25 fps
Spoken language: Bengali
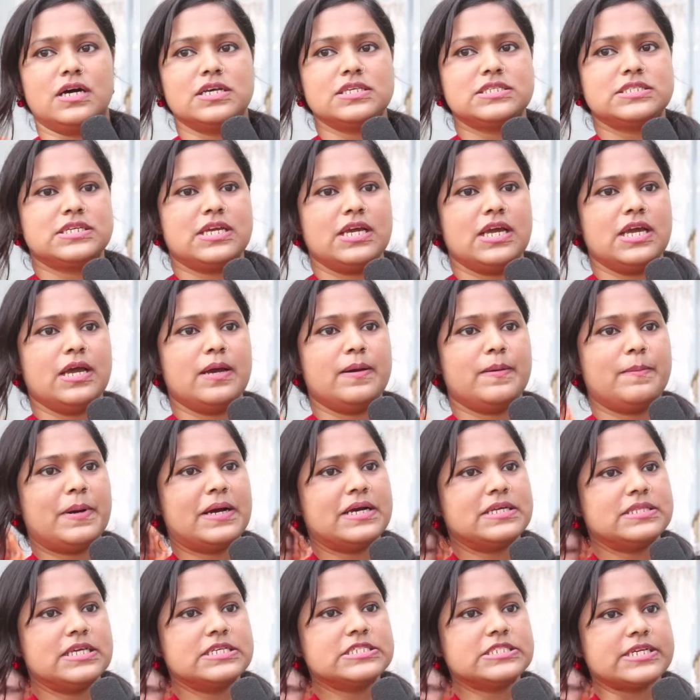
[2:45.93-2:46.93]
আজকে
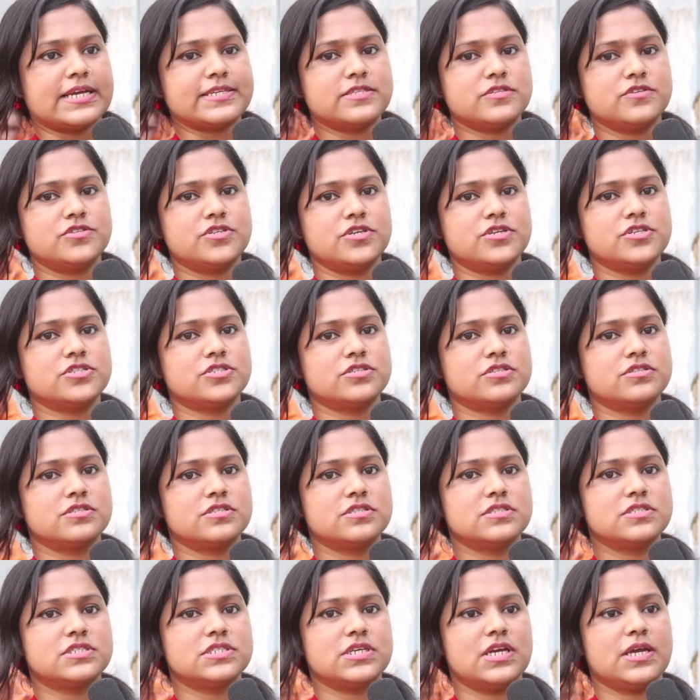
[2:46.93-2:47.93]
বাংলাদেশ অ্যাসোসিয়েশন
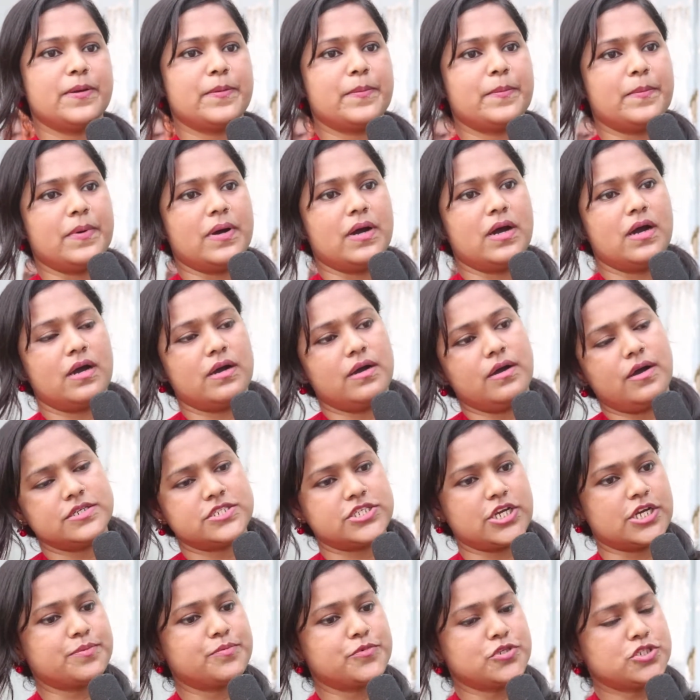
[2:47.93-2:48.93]
যে
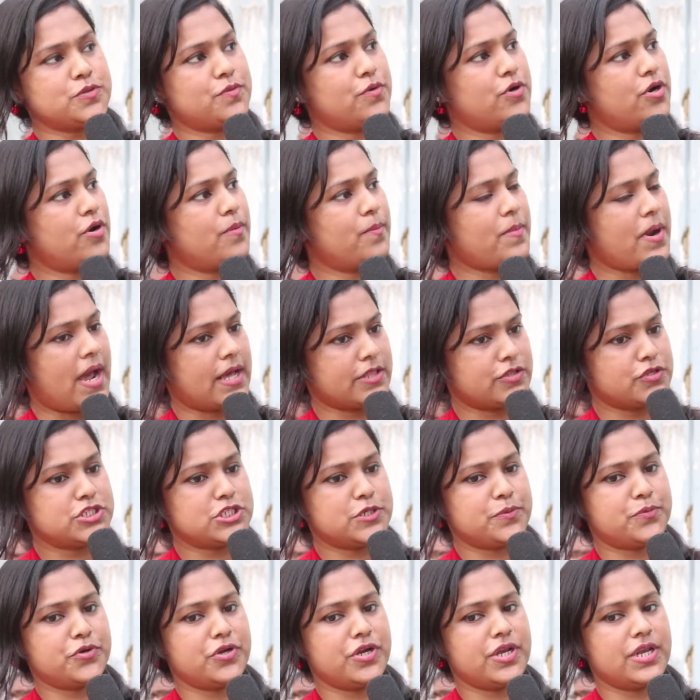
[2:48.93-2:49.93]
শেখ মুজিবুর রহমান
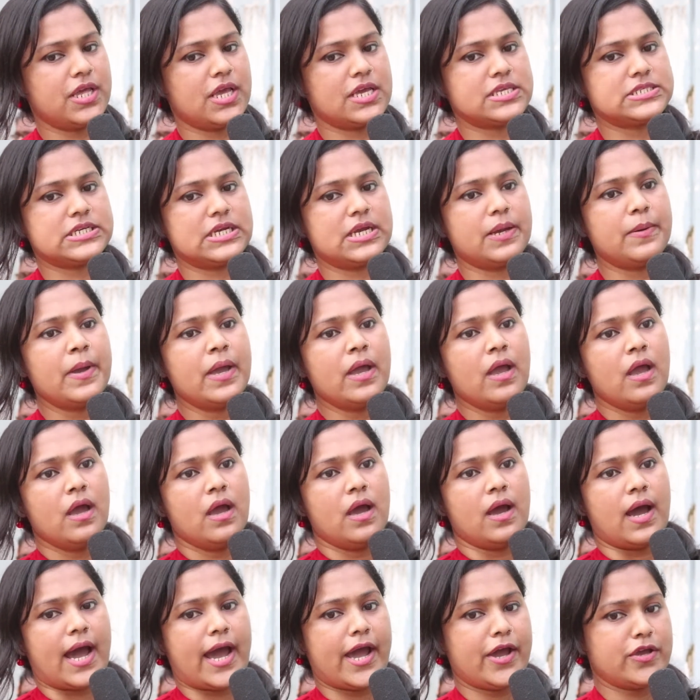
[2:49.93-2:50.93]
আত্মজীবনী নিয়ে যে
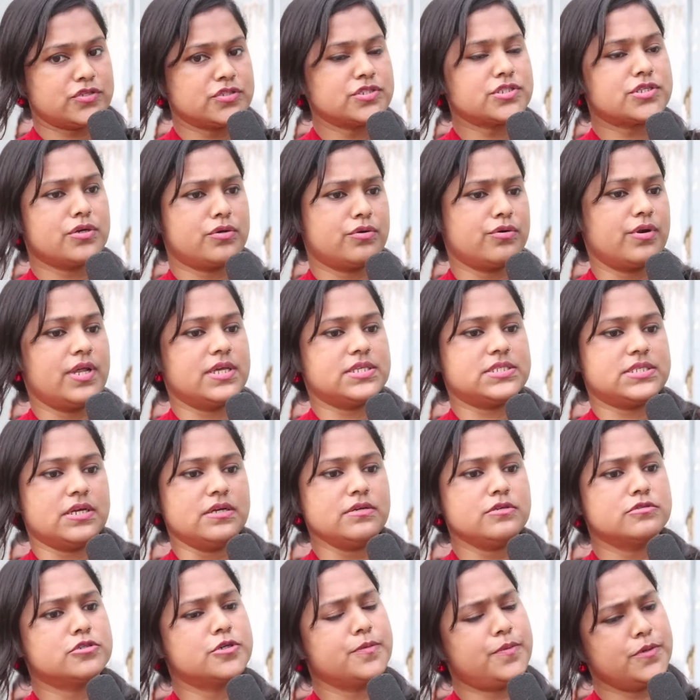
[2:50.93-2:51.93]
আয়োজনটা করেছে
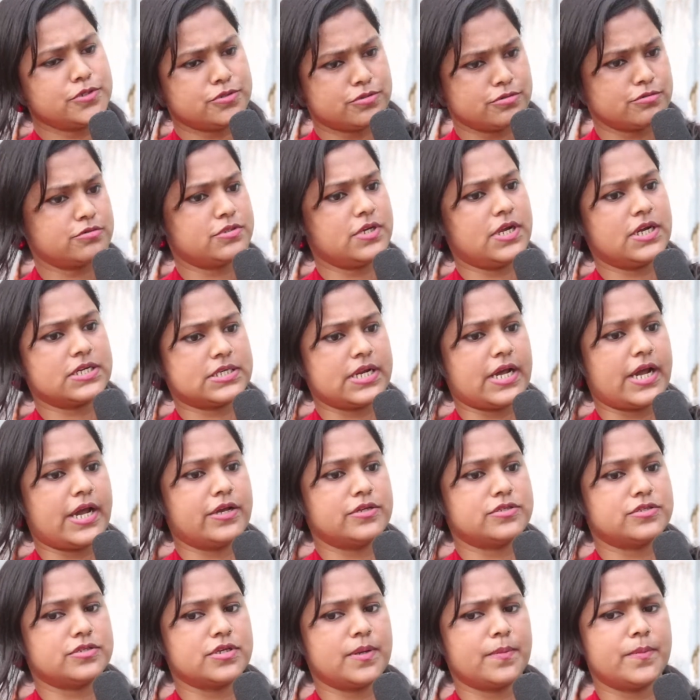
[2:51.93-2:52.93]
খুবই সুন্দর একটা
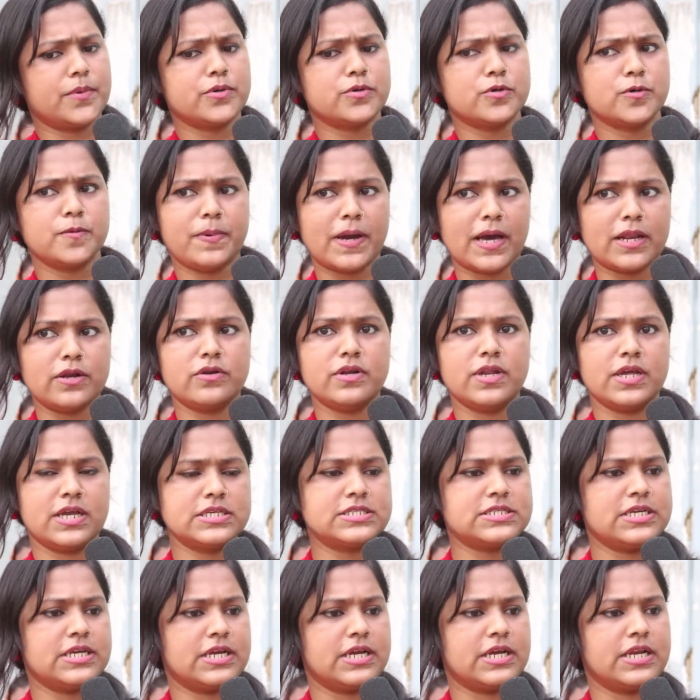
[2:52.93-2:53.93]
আয়োজন এবং খুব ভালো
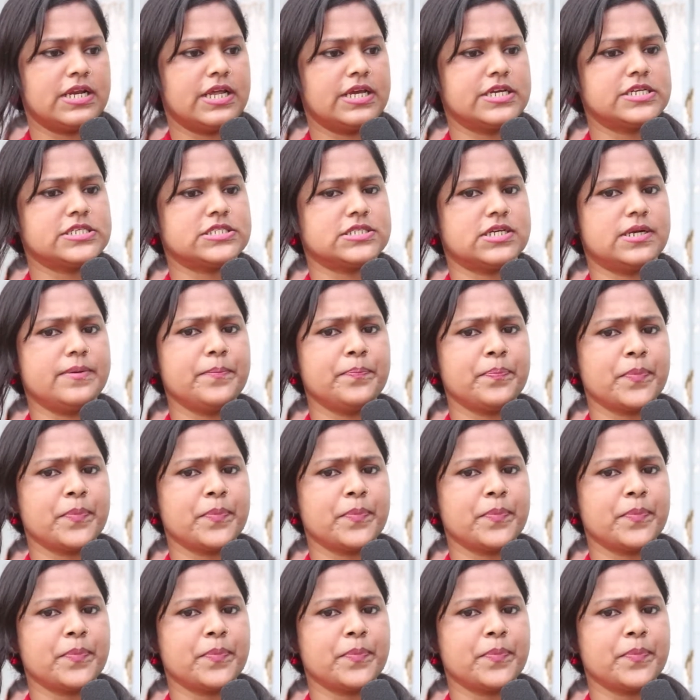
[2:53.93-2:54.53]
লেগেছে এখানে এসে